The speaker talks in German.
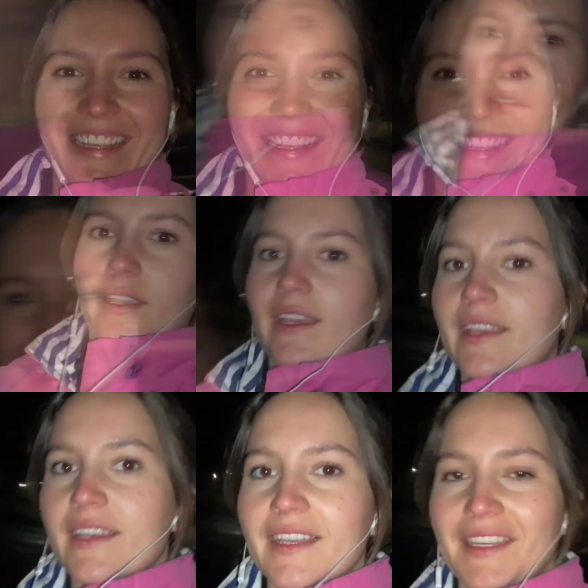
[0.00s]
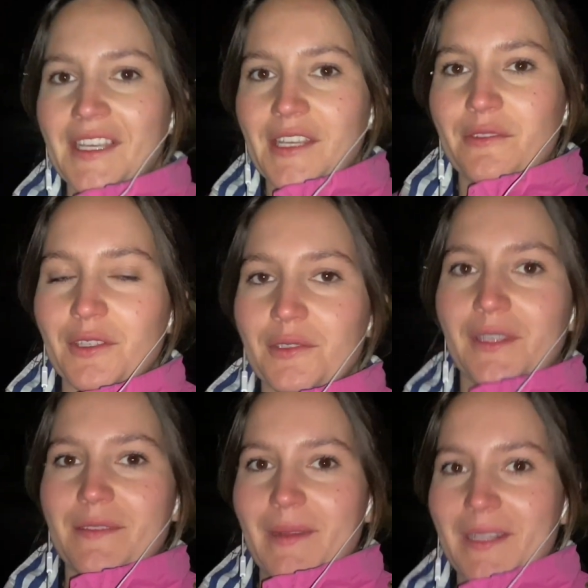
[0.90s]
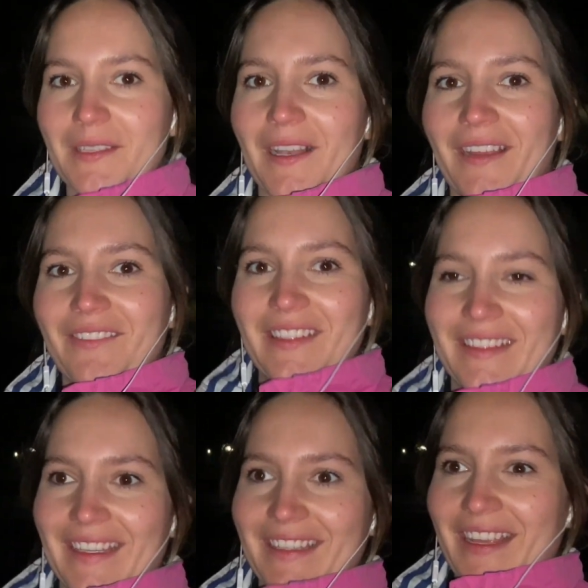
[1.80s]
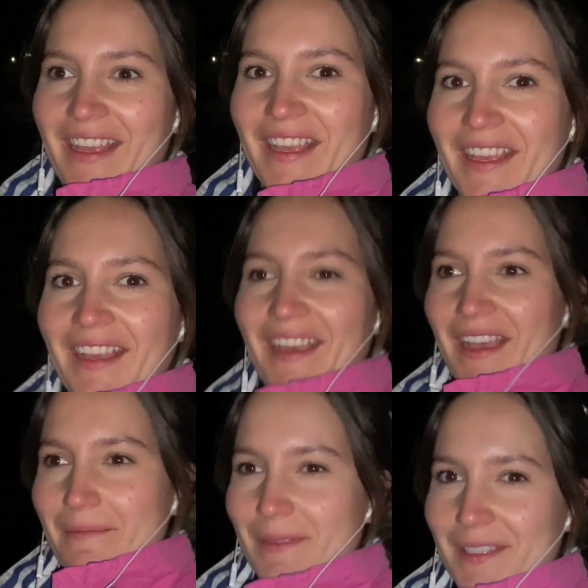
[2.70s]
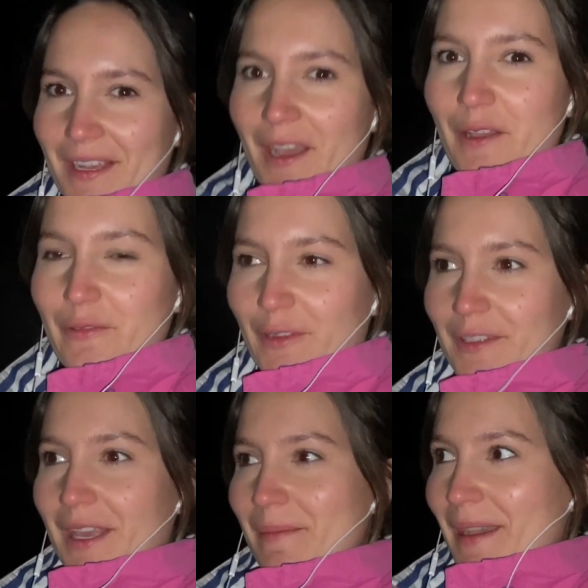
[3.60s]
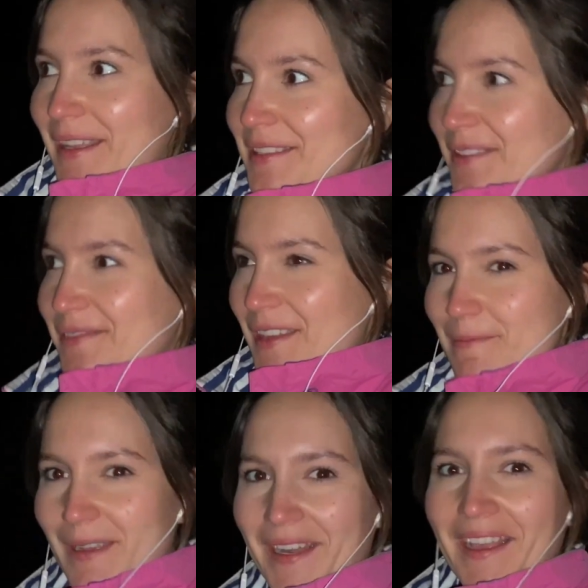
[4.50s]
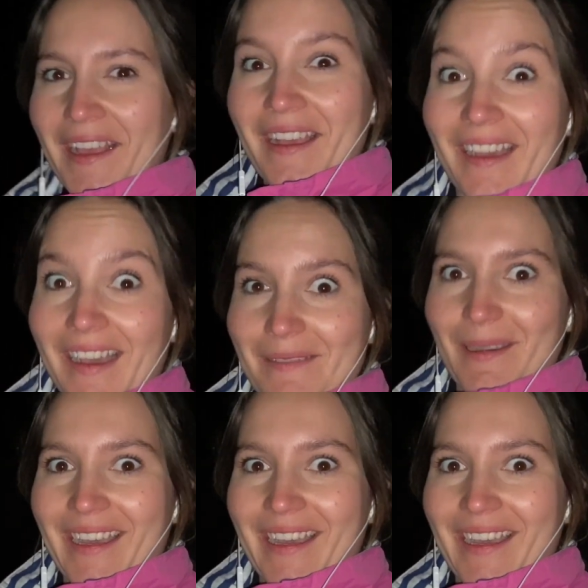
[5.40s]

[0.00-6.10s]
Okay, ich versuche jetzt mal so lang wie es geht äh, mit der Frontkamera zu filmen, aber